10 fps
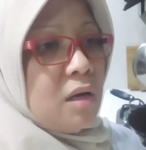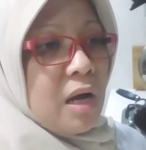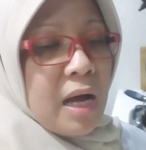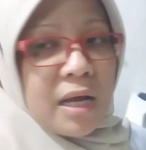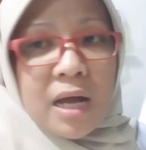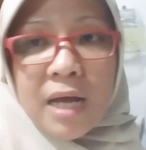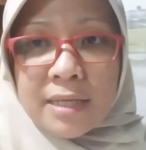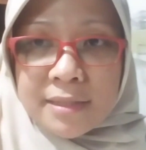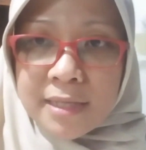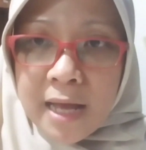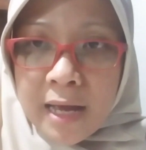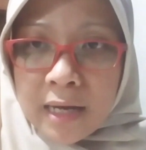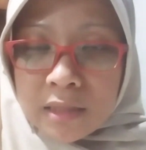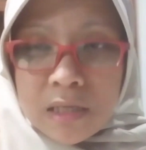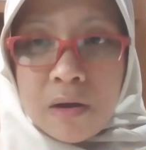agak
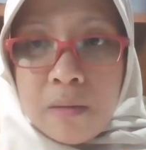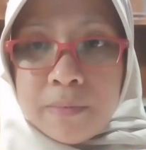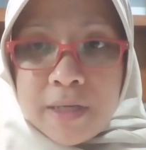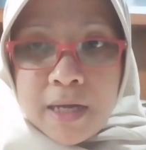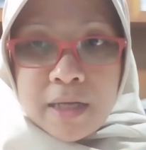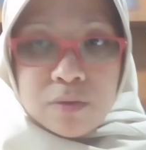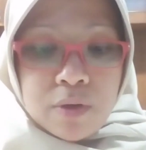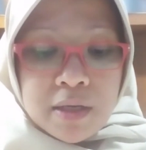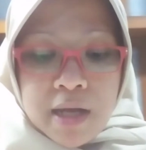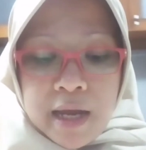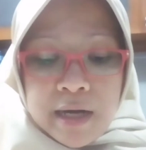kasar jawabnya itu kan gak